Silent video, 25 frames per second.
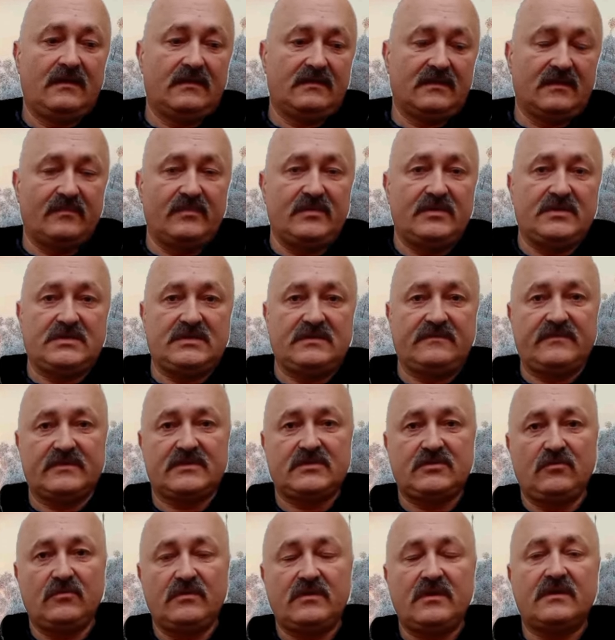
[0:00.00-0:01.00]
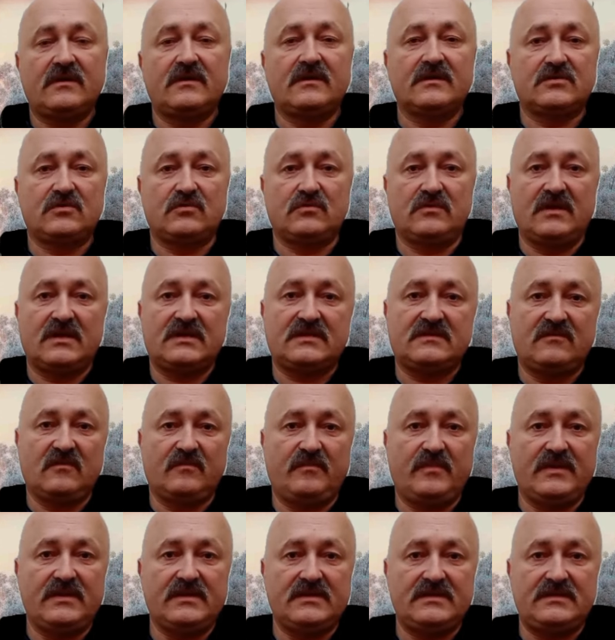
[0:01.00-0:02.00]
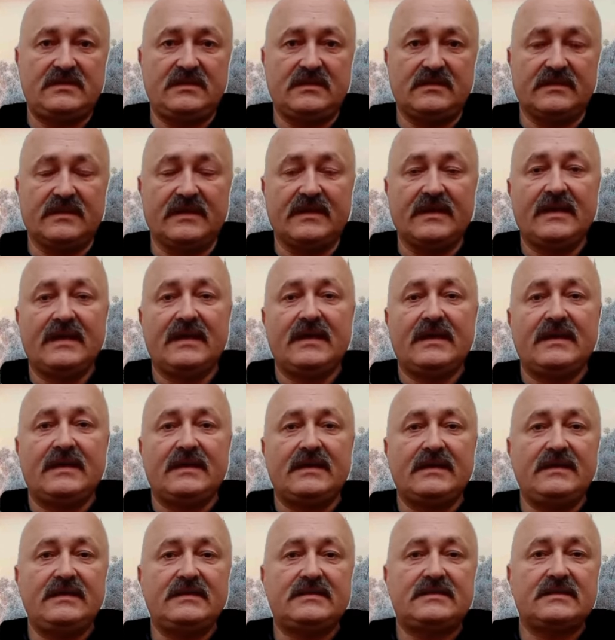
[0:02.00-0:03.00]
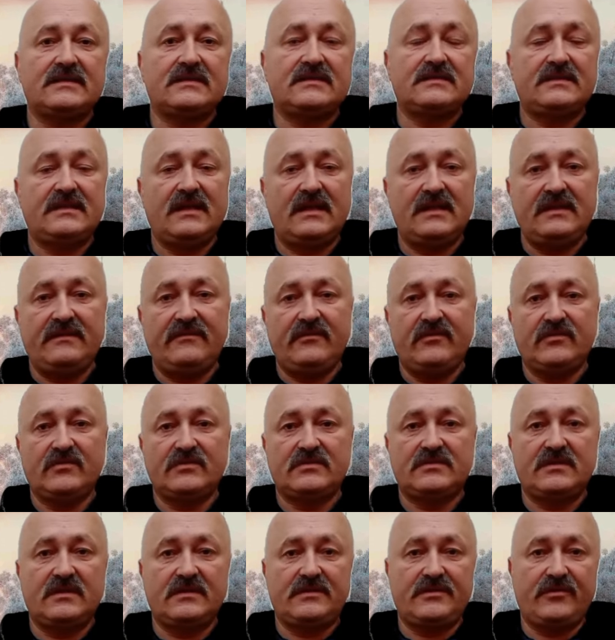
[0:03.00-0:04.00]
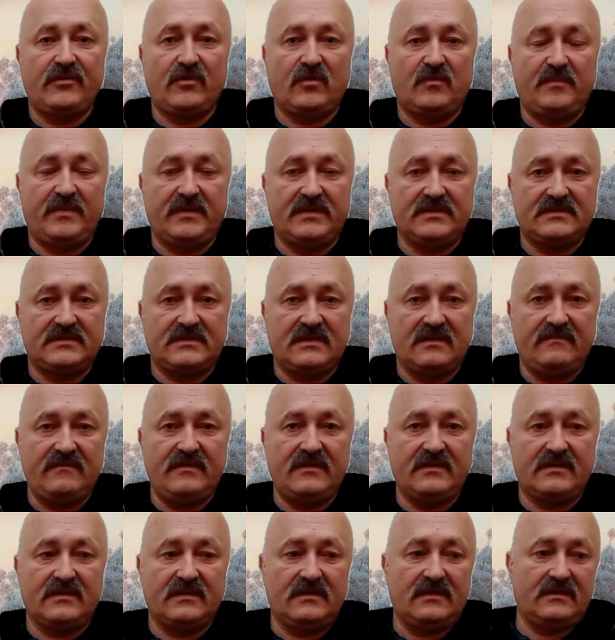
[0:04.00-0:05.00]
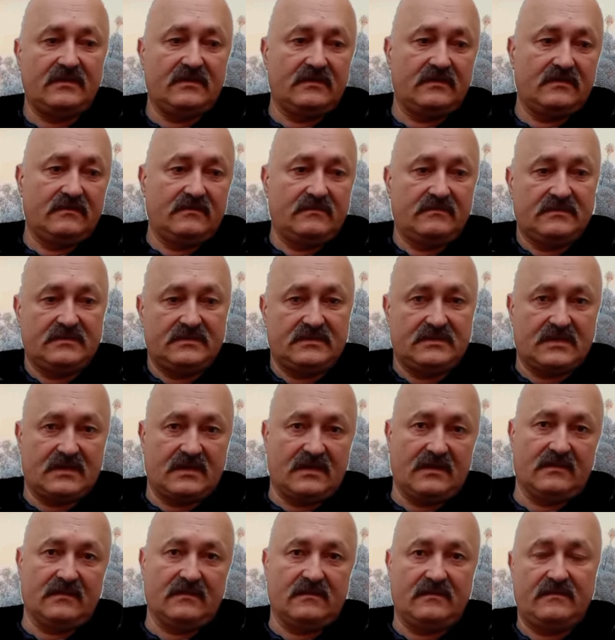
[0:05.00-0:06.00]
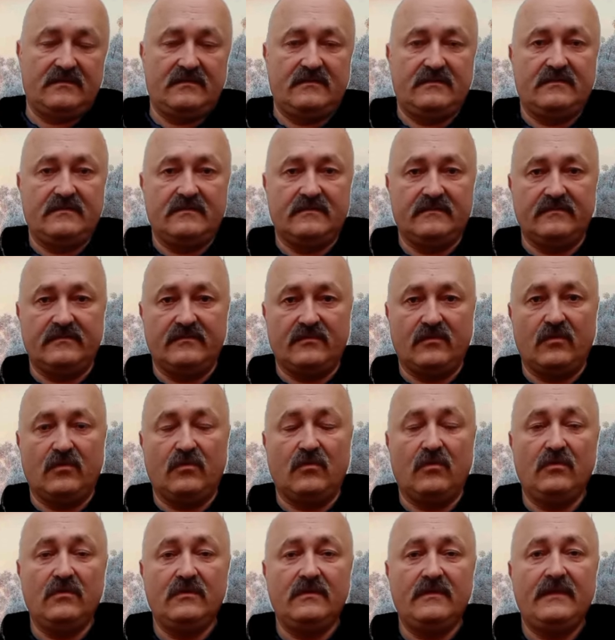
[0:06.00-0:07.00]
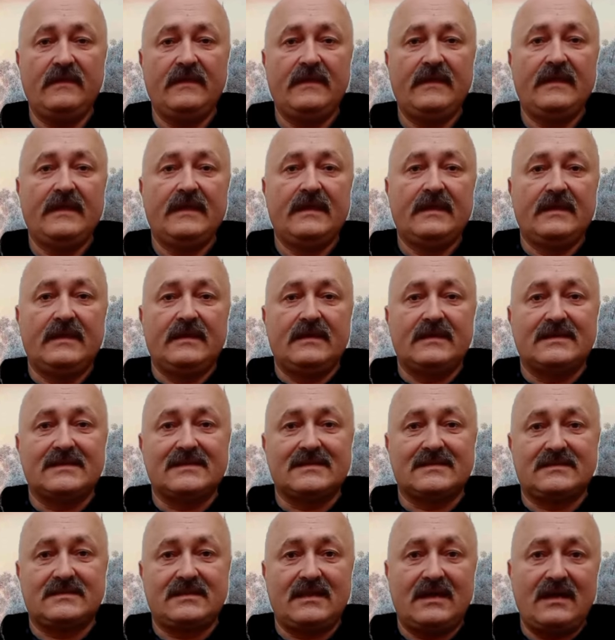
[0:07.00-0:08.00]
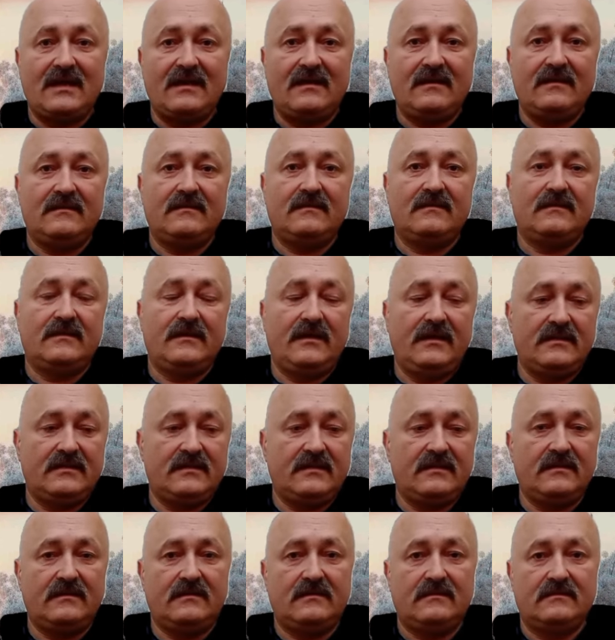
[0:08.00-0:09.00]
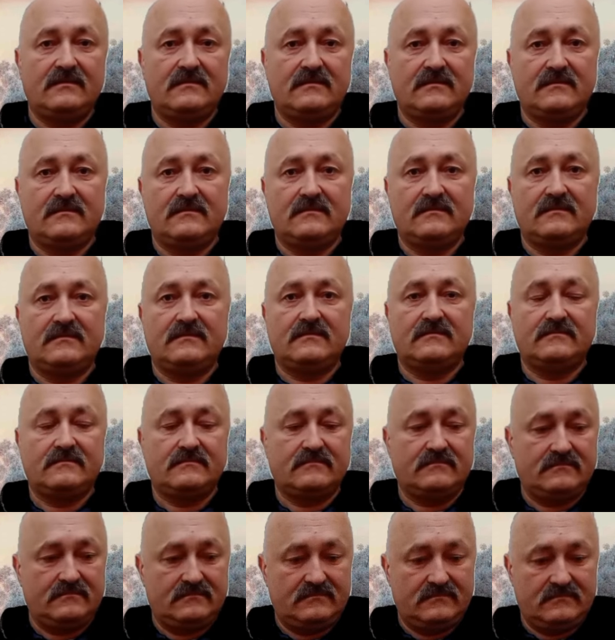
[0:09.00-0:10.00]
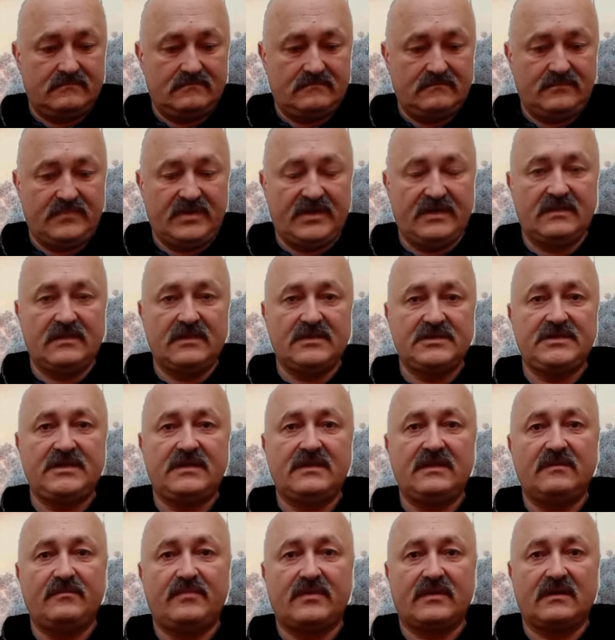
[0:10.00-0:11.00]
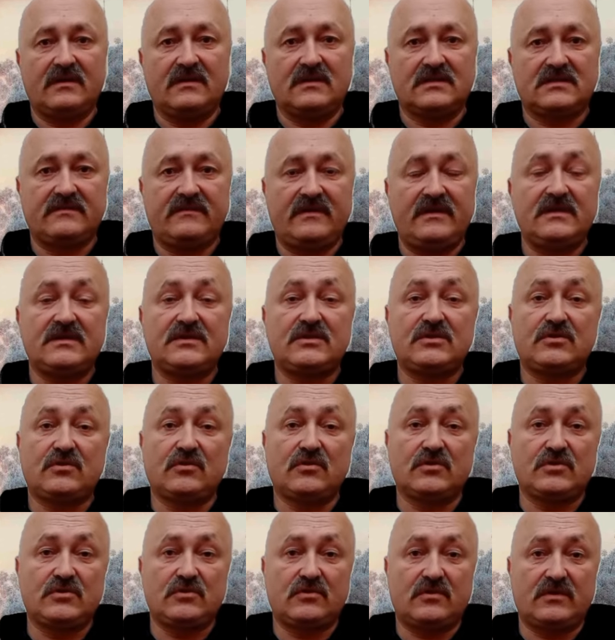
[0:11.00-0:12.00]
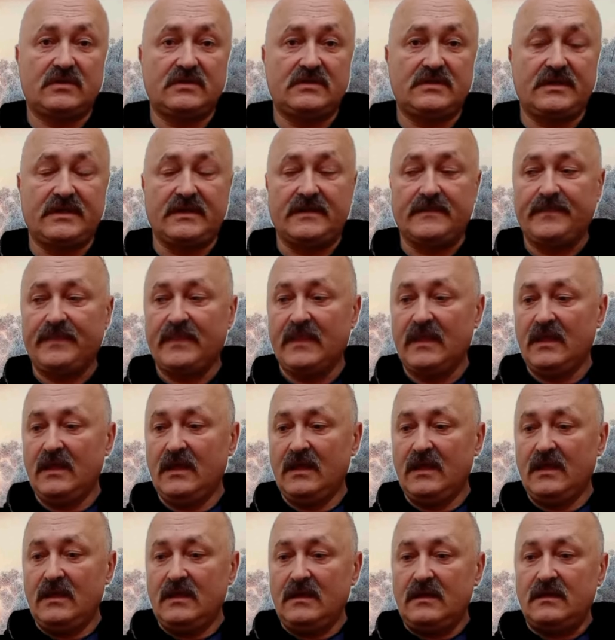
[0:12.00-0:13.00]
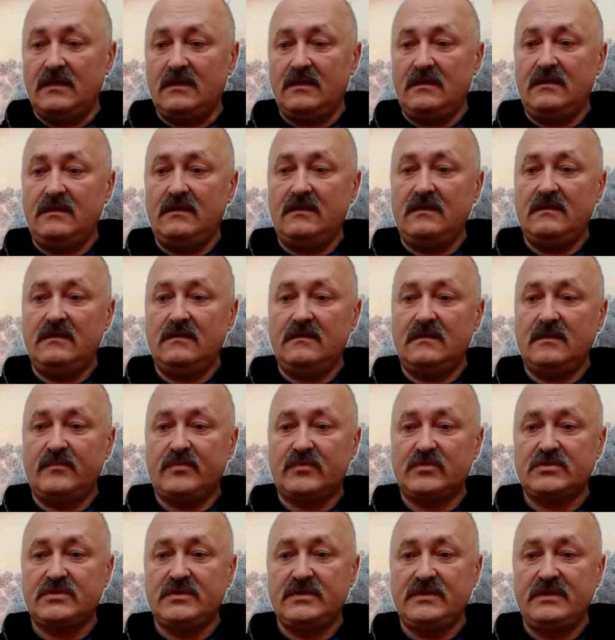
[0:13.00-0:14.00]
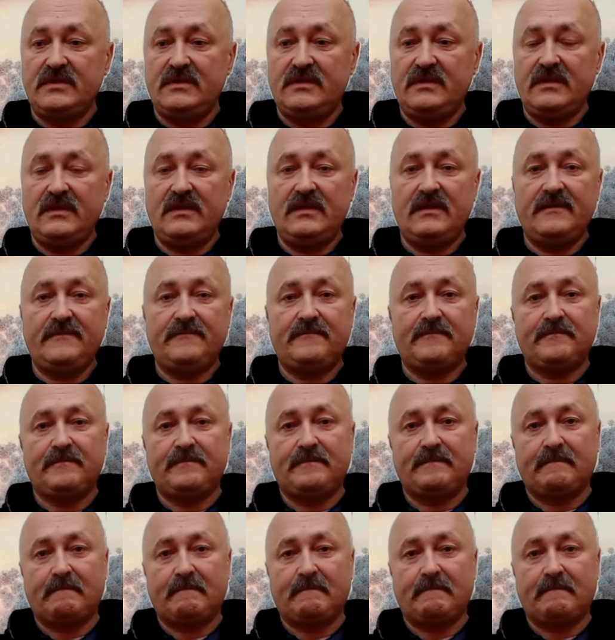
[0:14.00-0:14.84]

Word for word: на Ближнем Востоке государство Палестина. Из 193 представителей стран э, ООН за это предложение проголосовали 143. И на прошлой неделе